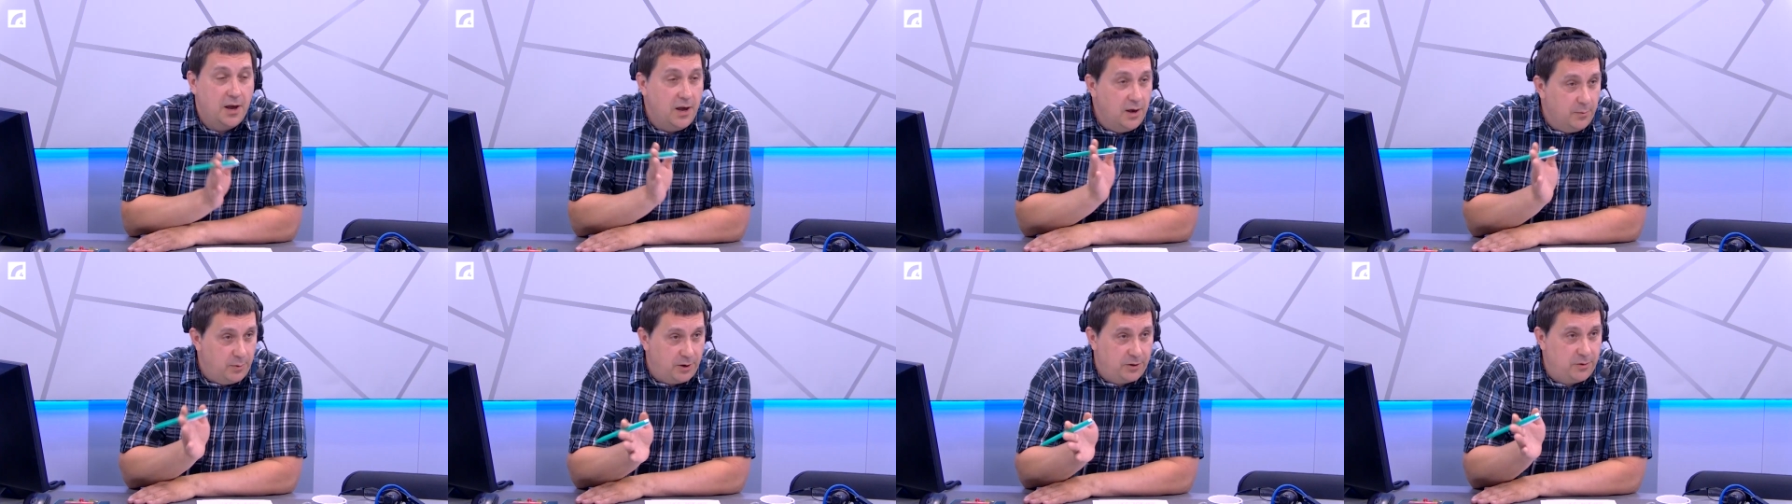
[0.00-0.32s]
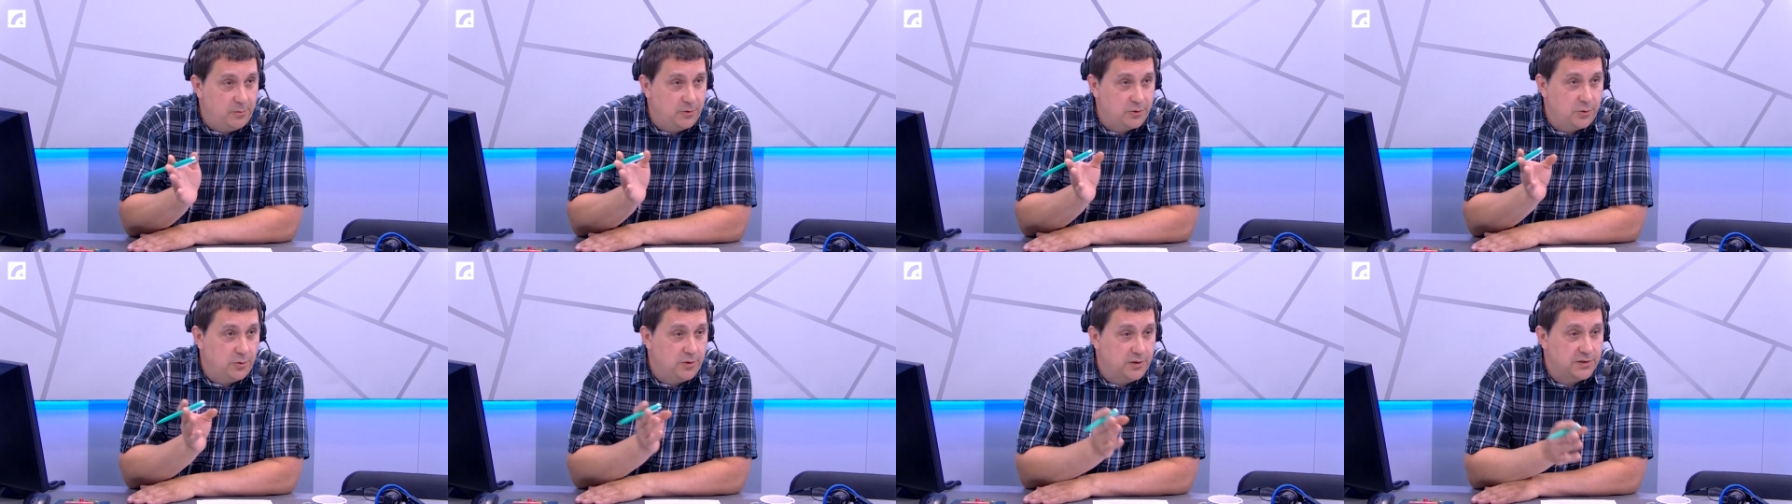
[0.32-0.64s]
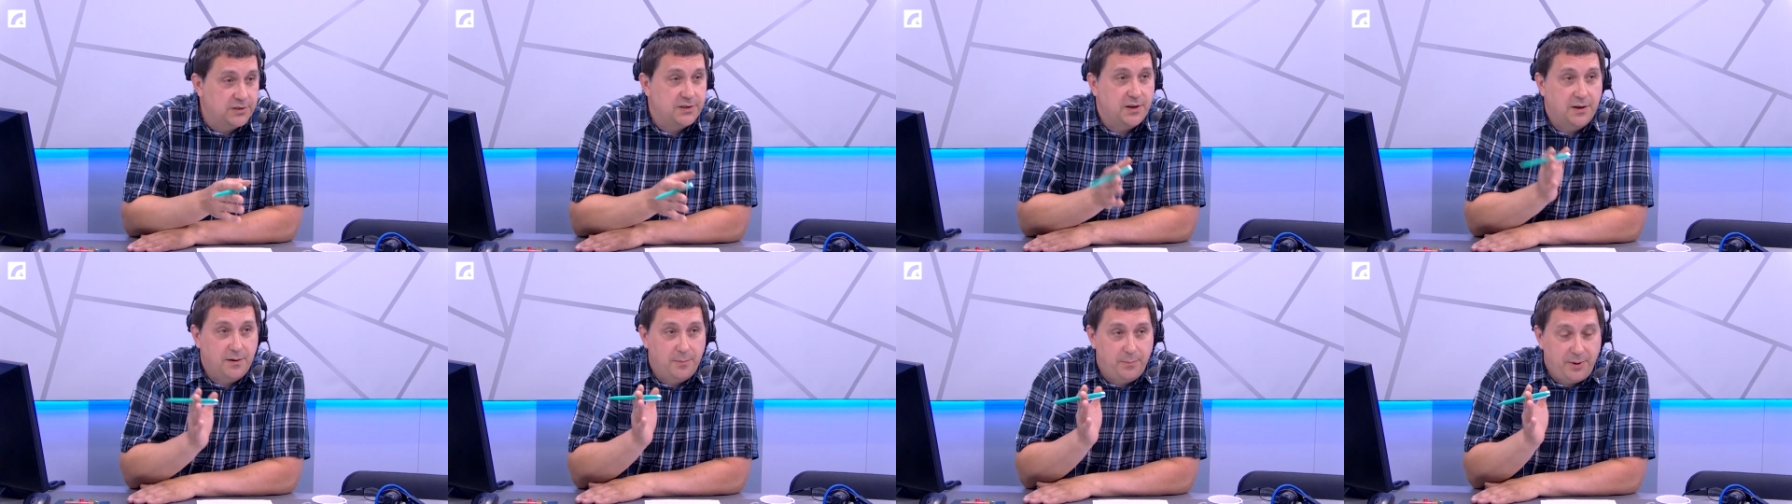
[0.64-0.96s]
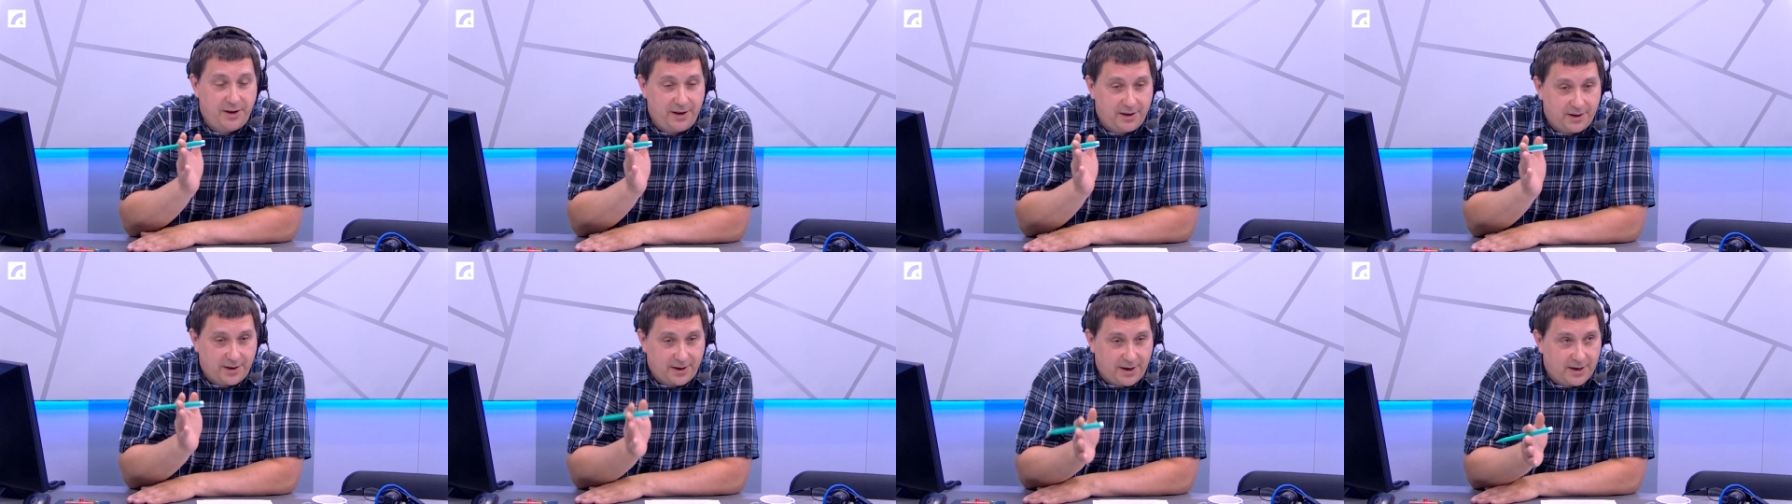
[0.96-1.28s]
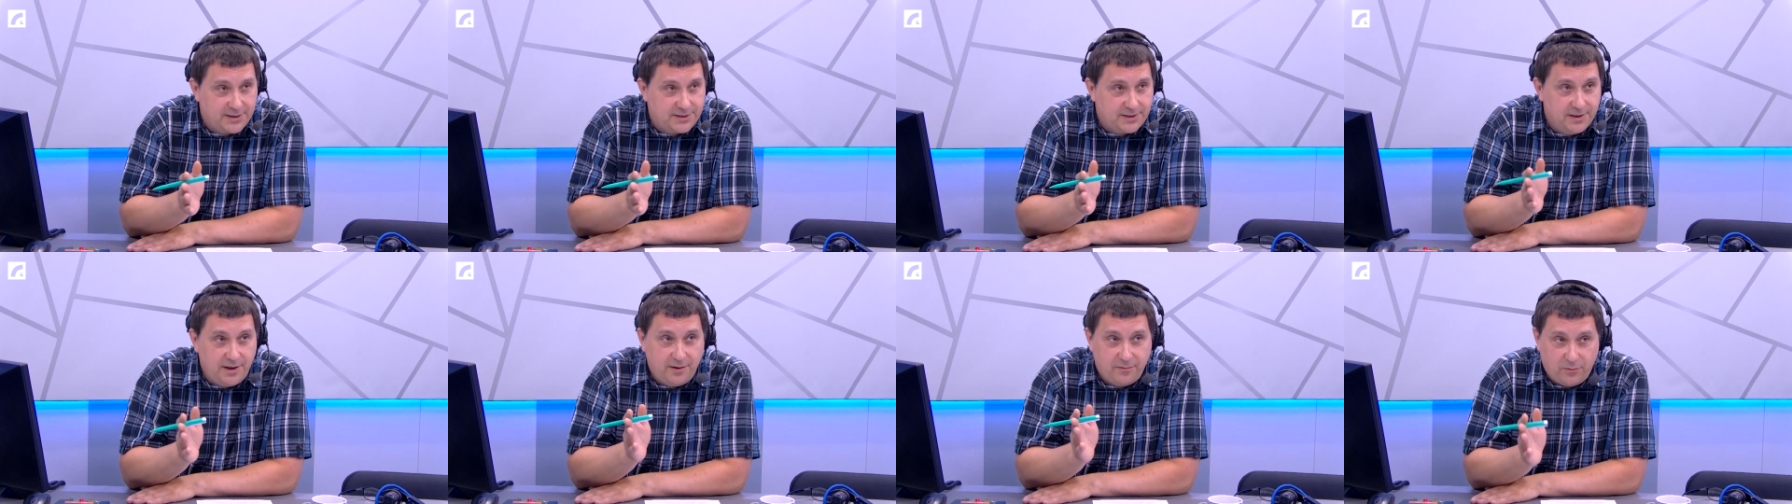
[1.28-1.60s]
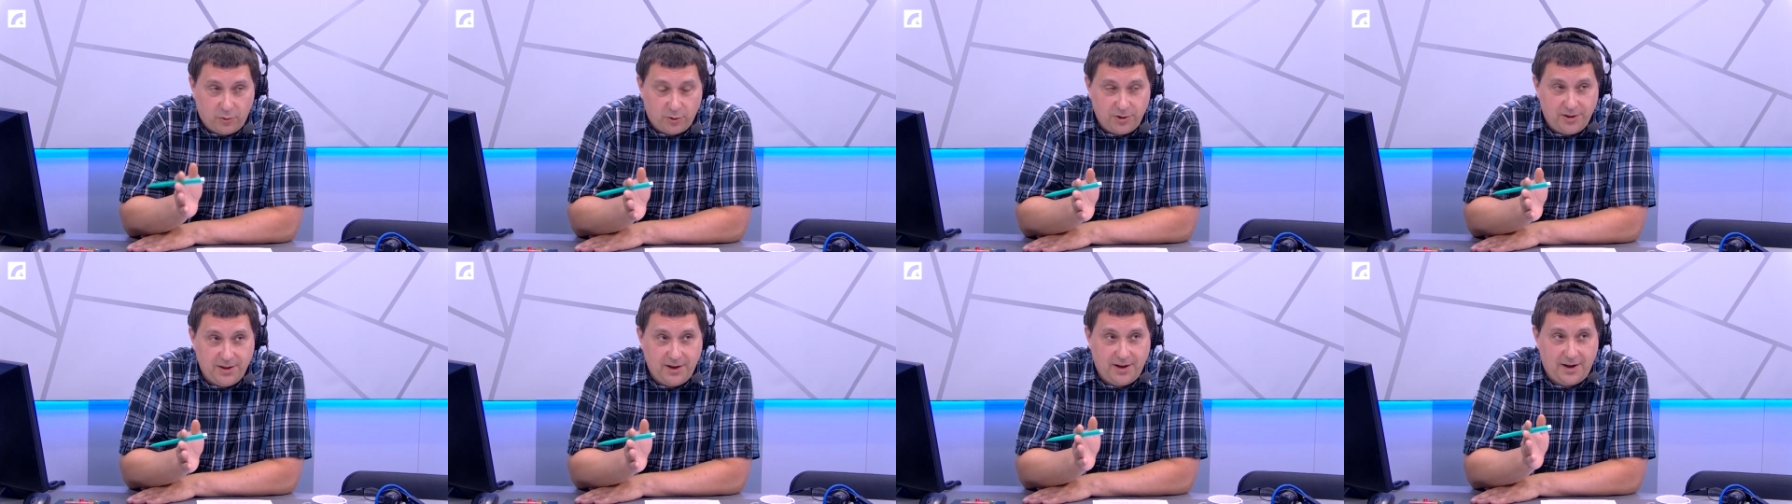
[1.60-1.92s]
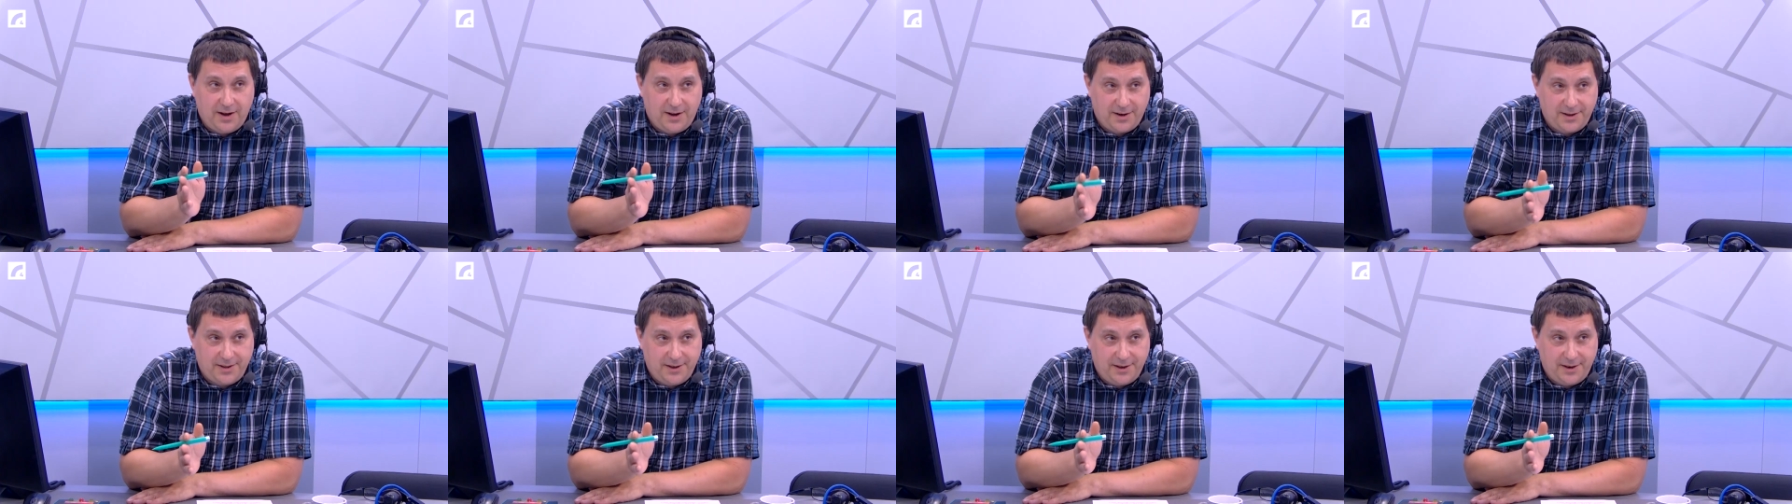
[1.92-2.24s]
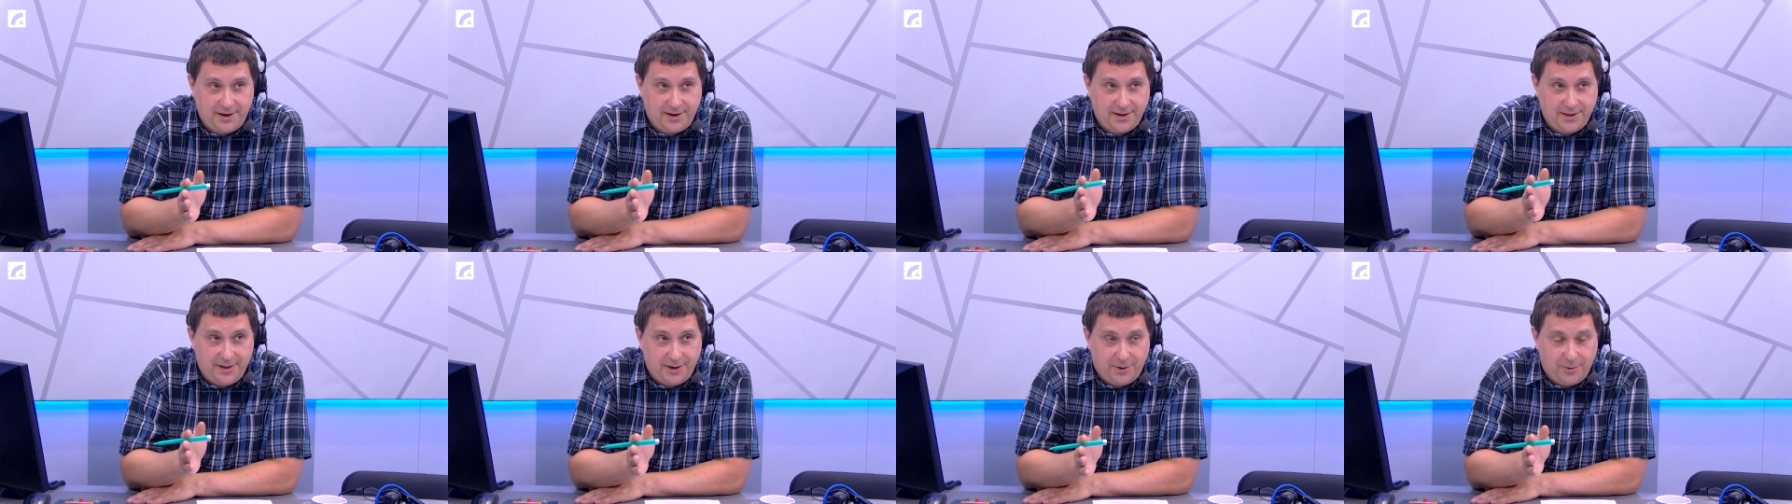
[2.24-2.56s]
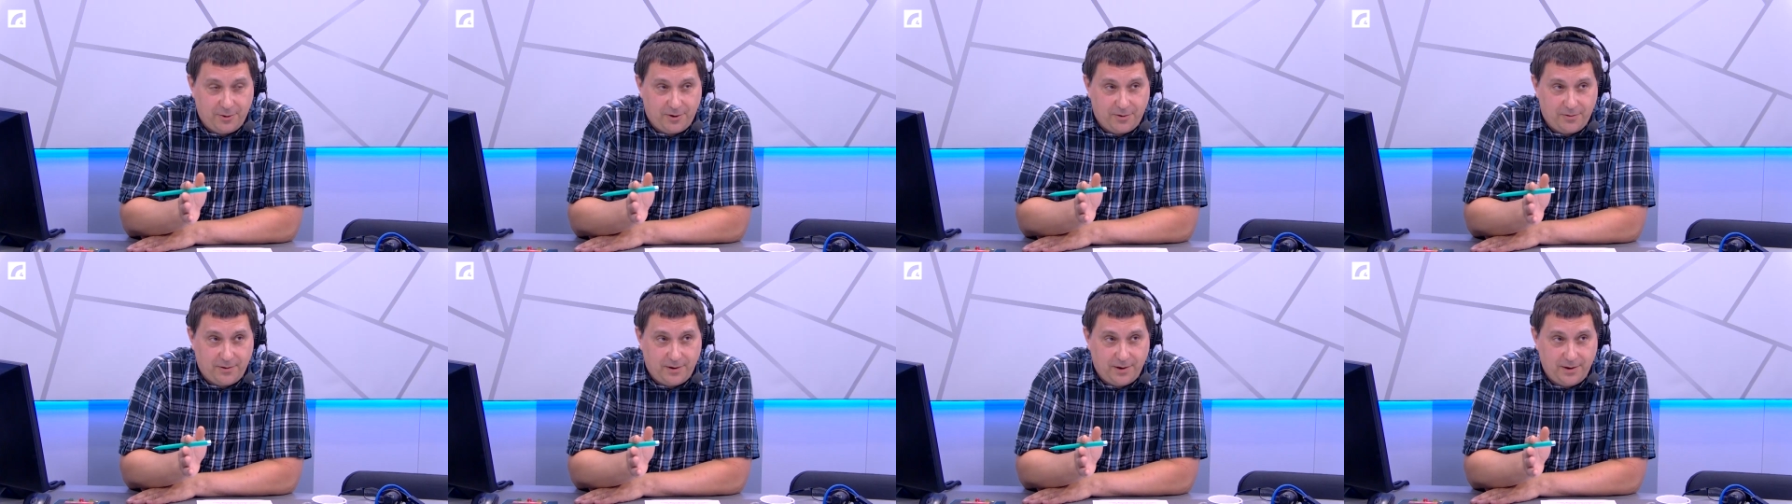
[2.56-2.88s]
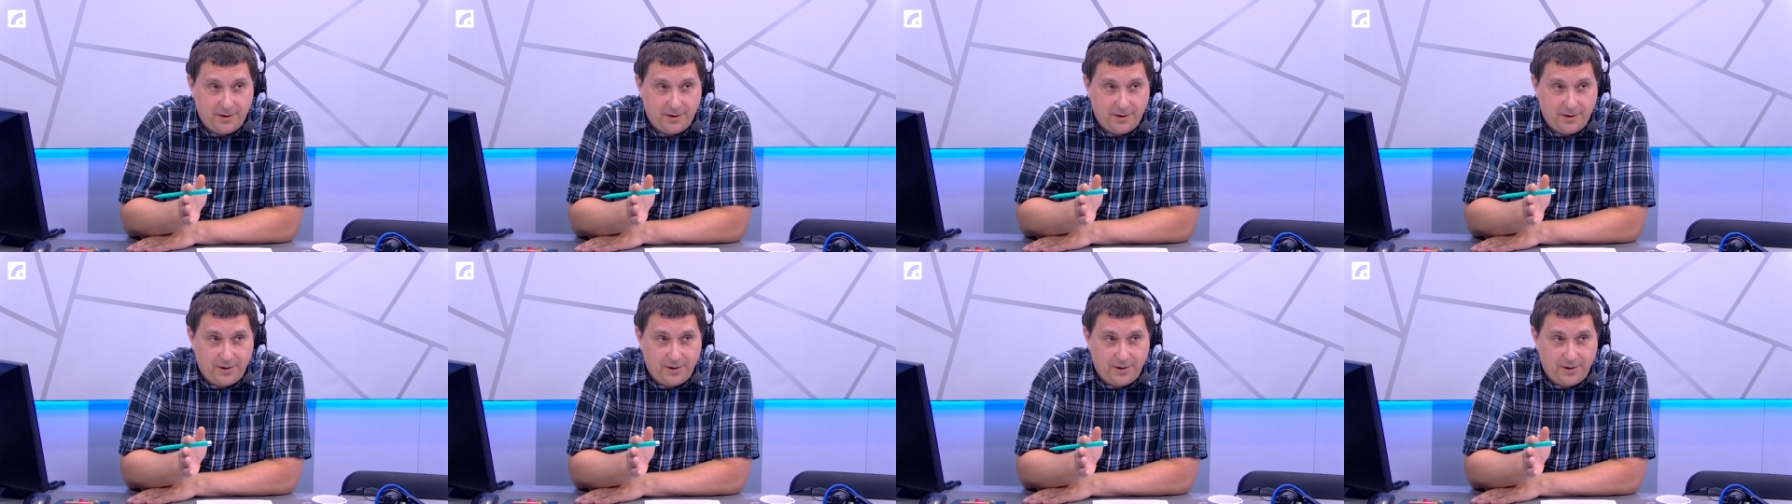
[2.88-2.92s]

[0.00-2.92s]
При том, что у нас э, прекрасная водная артерия, да, Даугава.